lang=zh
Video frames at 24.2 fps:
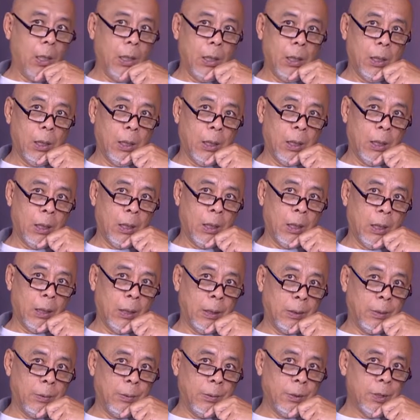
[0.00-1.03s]
呃，
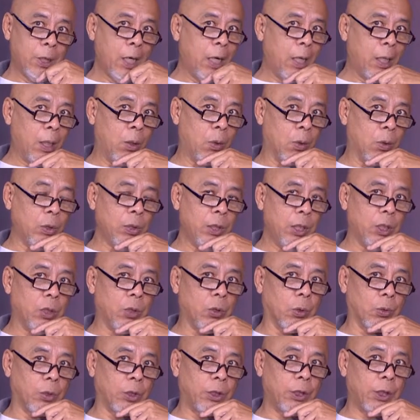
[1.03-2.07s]
在国内
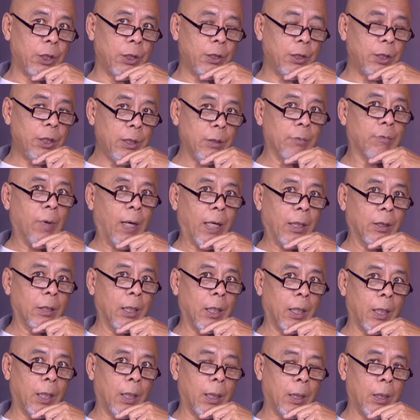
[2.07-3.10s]
有些地方
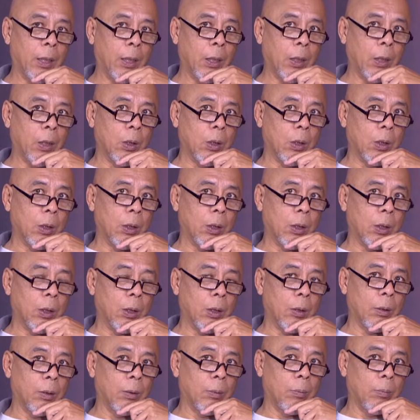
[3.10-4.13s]
呢，呃，
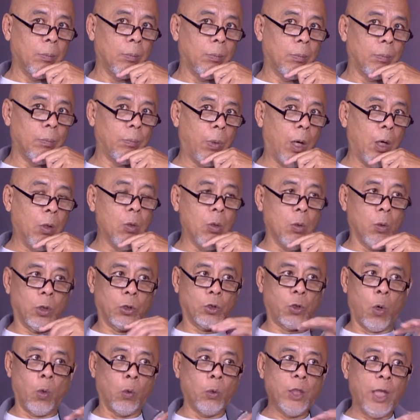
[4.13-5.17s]
包括我
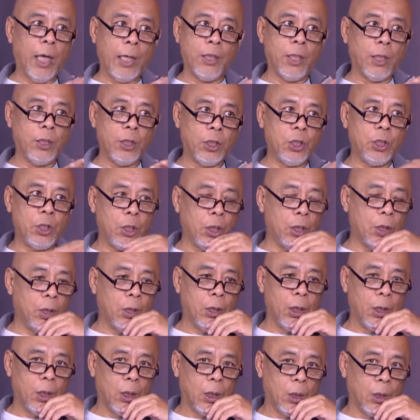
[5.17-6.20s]
童年的一些
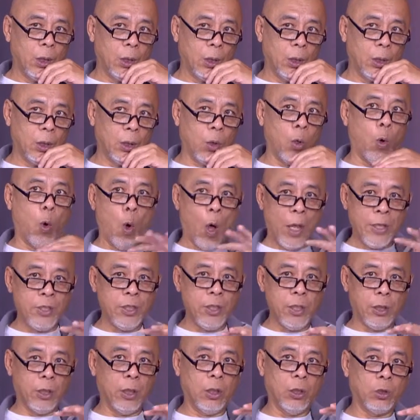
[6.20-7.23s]
环
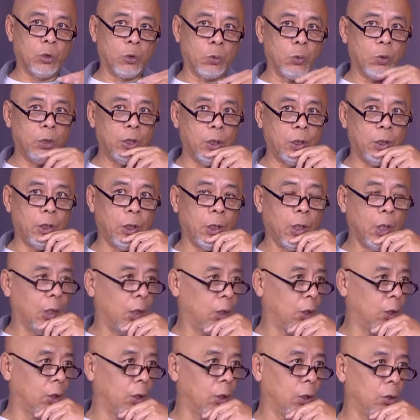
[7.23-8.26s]
境和足迹，
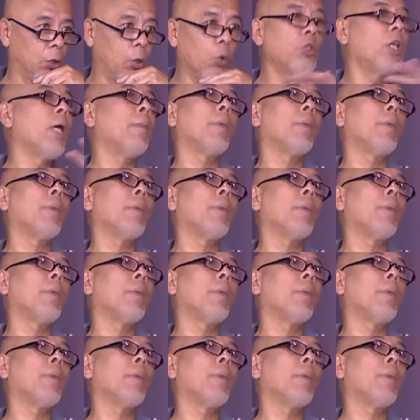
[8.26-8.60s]
呃，都在